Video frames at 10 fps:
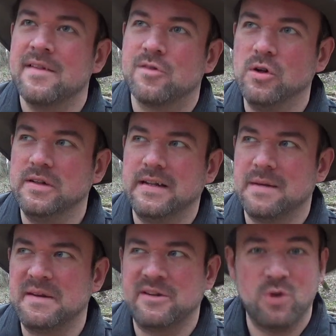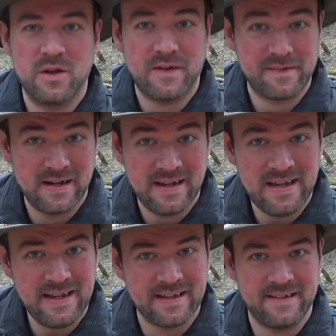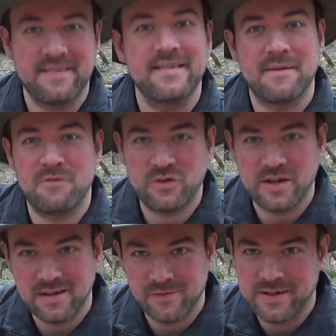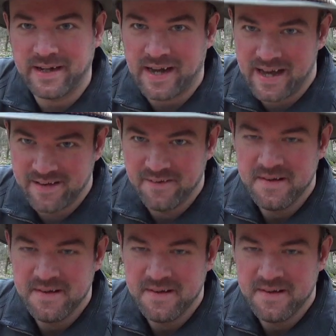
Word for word: Solltet ihr damit natürlich was erlegen, ist es selbstverständlich Wilderei.